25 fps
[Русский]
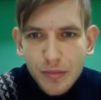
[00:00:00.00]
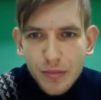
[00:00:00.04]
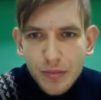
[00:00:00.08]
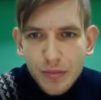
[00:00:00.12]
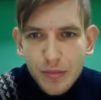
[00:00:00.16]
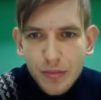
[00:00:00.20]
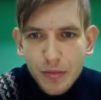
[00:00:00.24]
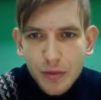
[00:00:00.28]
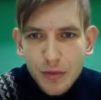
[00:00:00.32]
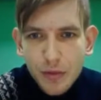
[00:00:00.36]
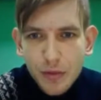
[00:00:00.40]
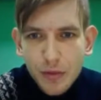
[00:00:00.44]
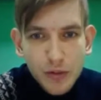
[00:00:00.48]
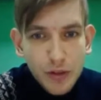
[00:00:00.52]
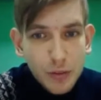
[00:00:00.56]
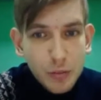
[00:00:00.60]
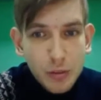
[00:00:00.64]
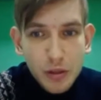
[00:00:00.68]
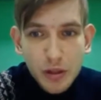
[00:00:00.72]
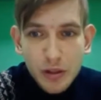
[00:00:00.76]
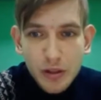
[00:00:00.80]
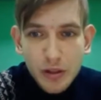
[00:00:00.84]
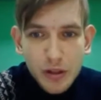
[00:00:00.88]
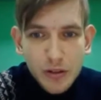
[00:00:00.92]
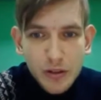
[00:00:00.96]

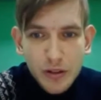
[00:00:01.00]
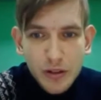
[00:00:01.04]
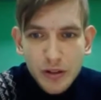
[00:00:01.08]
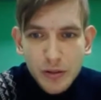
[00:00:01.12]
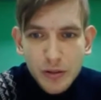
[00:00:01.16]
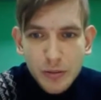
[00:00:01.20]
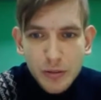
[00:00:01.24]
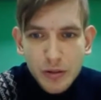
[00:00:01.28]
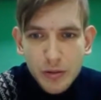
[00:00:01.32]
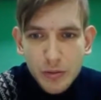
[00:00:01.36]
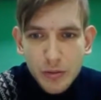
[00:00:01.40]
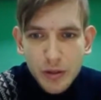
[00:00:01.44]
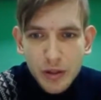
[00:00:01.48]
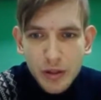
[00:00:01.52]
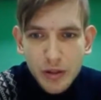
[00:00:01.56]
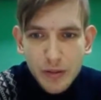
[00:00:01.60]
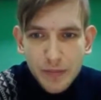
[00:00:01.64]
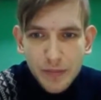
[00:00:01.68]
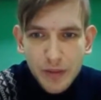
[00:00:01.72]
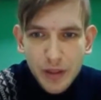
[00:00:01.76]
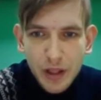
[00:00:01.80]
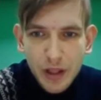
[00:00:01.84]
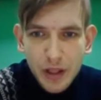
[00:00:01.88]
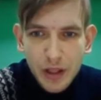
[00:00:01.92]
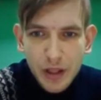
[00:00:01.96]
Выборг давайте без меня.
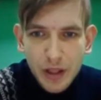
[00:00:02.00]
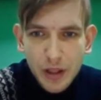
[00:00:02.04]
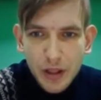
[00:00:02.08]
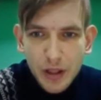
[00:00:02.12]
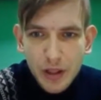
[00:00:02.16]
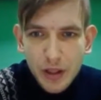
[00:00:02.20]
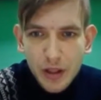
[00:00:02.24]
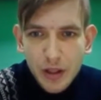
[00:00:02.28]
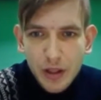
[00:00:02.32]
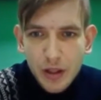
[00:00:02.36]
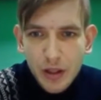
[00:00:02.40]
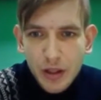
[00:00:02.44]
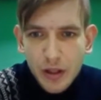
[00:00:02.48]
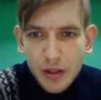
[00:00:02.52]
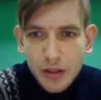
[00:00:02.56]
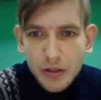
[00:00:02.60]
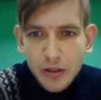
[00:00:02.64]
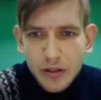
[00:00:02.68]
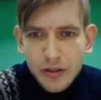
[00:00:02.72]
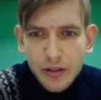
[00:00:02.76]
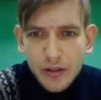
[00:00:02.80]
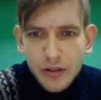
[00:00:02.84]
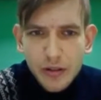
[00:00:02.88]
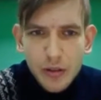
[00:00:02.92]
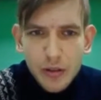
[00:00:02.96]

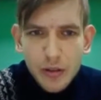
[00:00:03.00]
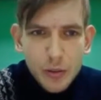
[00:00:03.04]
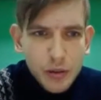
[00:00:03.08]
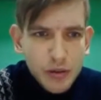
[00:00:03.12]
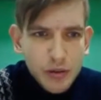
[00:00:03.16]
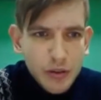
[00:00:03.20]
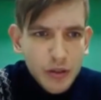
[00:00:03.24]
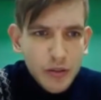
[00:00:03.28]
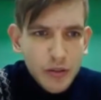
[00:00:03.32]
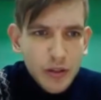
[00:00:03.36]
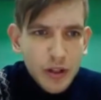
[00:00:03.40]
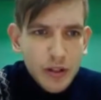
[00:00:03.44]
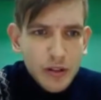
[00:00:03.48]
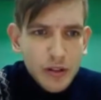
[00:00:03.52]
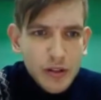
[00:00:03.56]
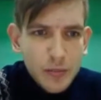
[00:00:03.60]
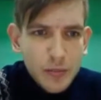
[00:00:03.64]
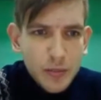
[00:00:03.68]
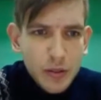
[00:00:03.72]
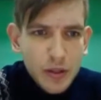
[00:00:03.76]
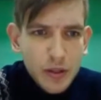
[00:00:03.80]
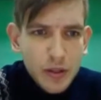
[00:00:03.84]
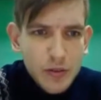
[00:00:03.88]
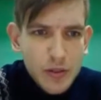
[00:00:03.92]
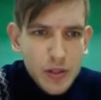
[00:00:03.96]
Давайте на вопросы я в конце
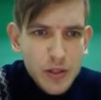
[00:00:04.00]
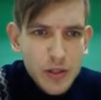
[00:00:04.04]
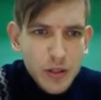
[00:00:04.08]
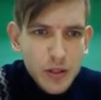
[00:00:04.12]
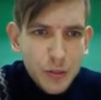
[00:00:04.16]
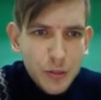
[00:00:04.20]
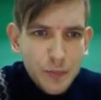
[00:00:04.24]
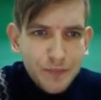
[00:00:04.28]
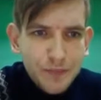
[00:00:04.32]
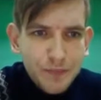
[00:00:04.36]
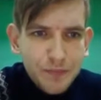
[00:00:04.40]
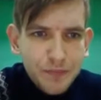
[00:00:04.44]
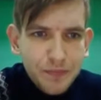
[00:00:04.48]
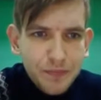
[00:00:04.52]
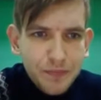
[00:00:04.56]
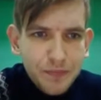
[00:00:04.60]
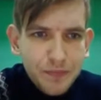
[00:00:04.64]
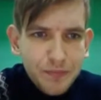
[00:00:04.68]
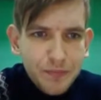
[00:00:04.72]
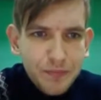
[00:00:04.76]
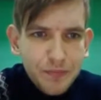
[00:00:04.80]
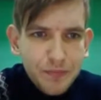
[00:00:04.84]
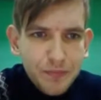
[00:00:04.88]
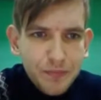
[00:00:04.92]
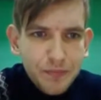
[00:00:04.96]
поотвечаю.
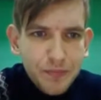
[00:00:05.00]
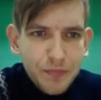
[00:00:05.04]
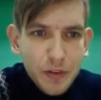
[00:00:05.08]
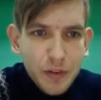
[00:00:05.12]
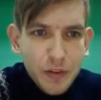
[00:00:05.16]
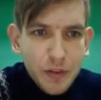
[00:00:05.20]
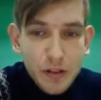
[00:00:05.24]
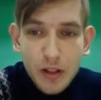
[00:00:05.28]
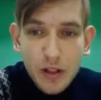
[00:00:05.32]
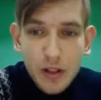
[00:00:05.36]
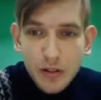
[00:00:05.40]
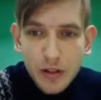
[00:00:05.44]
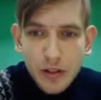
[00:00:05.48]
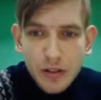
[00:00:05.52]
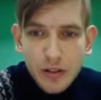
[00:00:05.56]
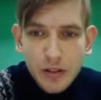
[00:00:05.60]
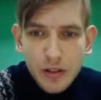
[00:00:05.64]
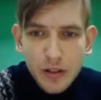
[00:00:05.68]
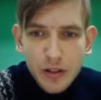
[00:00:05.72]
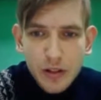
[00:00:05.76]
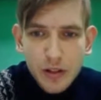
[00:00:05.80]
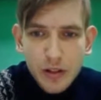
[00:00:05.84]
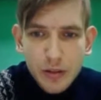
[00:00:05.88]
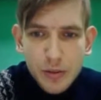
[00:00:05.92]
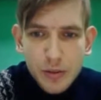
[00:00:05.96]
Задавайте
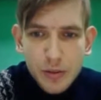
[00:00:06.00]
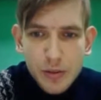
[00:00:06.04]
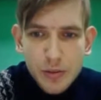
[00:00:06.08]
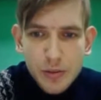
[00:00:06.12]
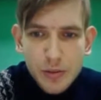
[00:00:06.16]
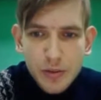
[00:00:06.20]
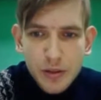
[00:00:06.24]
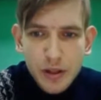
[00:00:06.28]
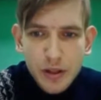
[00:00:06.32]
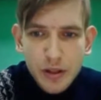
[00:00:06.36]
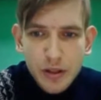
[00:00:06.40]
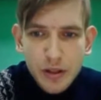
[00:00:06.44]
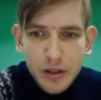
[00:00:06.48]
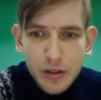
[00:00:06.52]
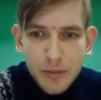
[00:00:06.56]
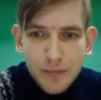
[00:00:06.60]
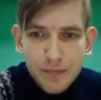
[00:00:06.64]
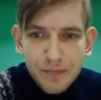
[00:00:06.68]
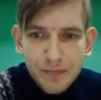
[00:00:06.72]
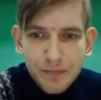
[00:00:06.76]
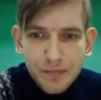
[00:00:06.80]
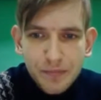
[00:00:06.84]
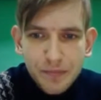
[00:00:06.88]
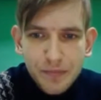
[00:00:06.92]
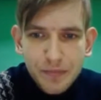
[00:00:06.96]
их, я, в общем-то, на них
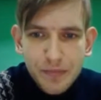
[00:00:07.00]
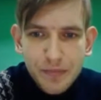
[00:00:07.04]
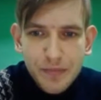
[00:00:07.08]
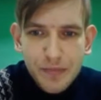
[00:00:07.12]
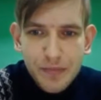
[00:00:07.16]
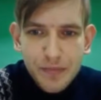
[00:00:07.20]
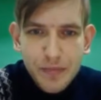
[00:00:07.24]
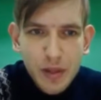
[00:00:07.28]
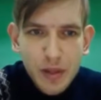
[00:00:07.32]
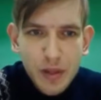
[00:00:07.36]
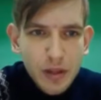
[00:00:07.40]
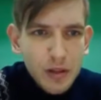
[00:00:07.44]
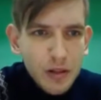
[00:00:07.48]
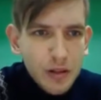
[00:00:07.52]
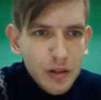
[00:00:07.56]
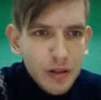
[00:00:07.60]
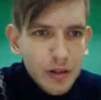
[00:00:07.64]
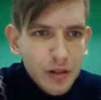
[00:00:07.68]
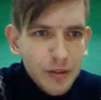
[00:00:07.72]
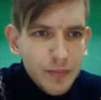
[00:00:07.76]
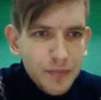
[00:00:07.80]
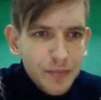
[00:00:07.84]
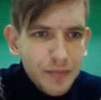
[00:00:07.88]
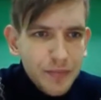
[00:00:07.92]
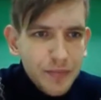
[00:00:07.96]

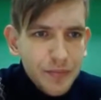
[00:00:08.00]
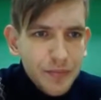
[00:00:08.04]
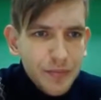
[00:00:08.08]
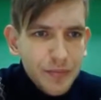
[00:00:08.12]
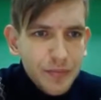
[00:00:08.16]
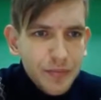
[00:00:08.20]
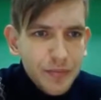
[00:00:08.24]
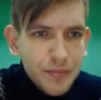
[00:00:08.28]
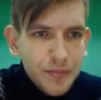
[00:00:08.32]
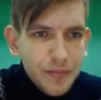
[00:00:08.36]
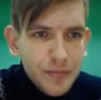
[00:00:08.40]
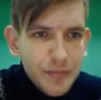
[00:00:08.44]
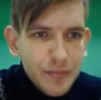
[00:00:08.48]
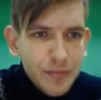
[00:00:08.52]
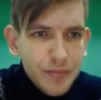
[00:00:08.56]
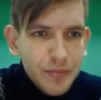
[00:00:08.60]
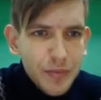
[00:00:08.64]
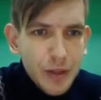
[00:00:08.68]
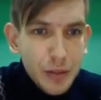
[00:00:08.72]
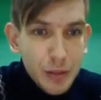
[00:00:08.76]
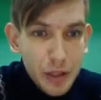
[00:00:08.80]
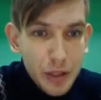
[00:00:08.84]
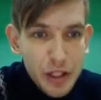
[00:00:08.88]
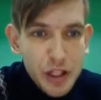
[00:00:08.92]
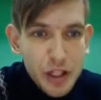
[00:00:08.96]
э,
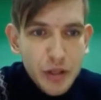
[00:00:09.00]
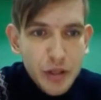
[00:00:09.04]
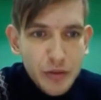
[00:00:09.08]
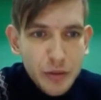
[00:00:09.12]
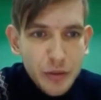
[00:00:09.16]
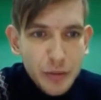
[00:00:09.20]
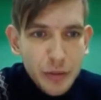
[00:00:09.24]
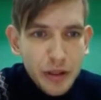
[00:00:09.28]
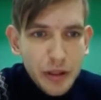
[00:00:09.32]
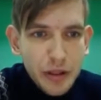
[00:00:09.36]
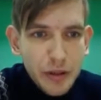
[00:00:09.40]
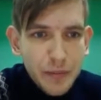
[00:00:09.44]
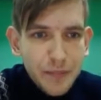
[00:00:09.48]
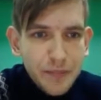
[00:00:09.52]
обращаю внимание.